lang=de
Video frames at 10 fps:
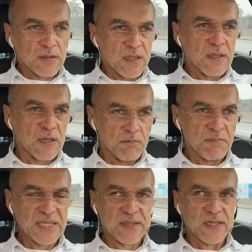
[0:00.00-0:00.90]
die
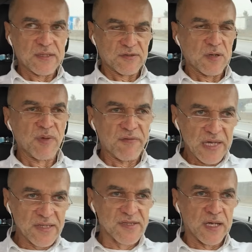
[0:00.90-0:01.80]
Mitte soll
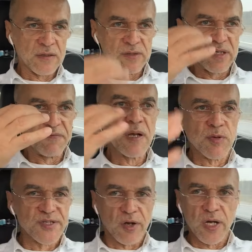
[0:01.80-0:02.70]
bewegt sein und die
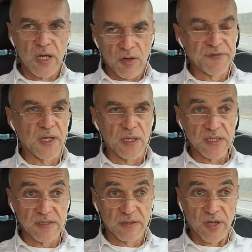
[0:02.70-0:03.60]
Wirbelsäule
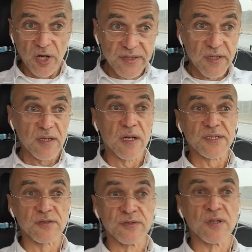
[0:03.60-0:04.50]
aufgerichtet. Heute
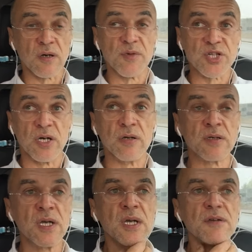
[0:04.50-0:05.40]
lasst uns doch mal
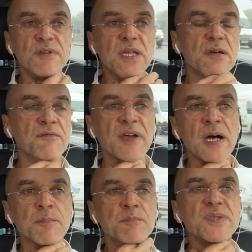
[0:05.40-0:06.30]
schauen, wie
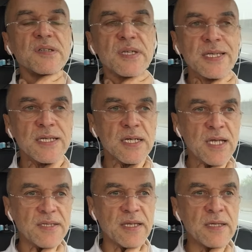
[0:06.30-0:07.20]
wärmt ihr
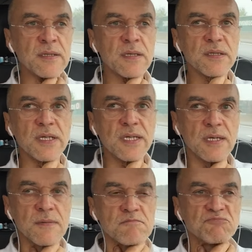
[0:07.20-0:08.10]
denn die
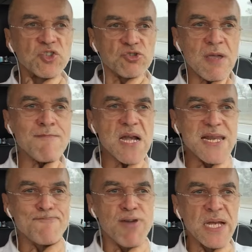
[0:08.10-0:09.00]

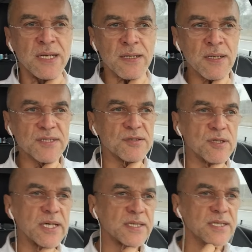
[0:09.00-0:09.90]
Stimmlippen, also
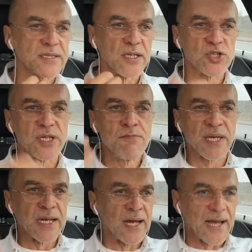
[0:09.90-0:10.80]
eigentlich den
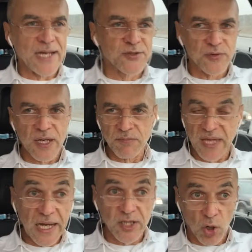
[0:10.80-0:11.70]
Stimmgenerator im
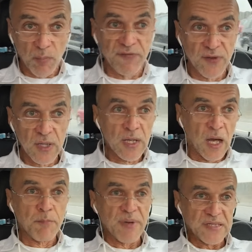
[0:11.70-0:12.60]
Kehlkopf,
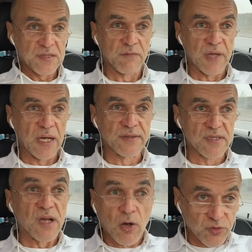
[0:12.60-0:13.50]
am besten während
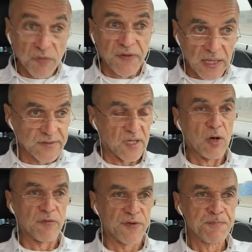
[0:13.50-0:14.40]
des Autofahrens
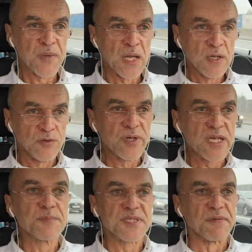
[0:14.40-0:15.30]
auf. Nun,
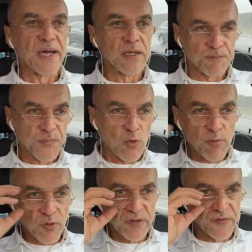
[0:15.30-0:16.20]
ich habe zwei
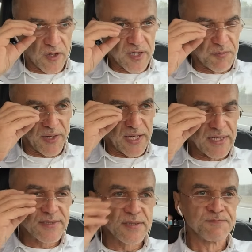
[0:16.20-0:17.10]
Übungen für euch
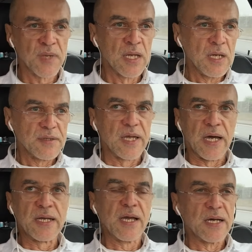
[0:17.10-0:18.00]
parat. Die
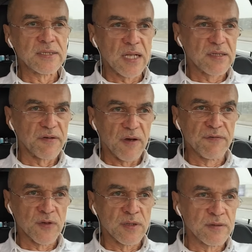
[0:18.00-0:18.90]
eine handelt
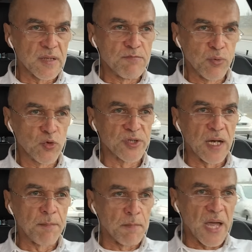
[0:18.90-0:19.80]
von dem
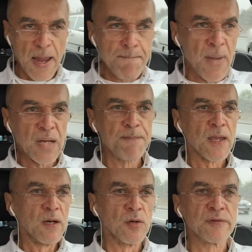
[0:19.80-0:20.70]
Buchstaben M
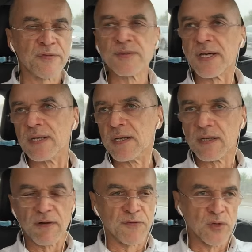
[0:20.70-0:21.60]
und von
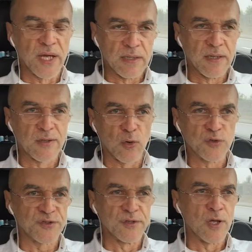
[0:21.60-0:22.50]
einer, von einer
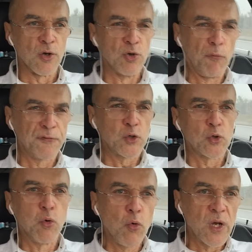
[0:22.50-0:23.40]
großen
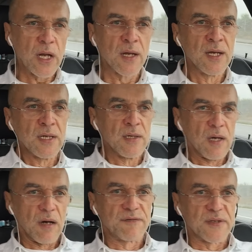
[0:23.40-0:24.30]
Luftkugel,
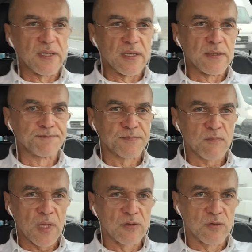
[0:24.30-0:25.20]
auf der
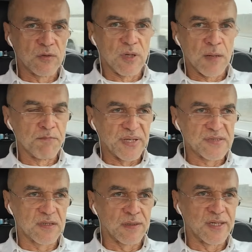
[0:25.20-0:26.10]
du am
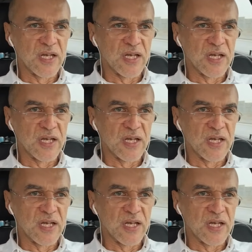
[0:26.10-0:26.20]
besten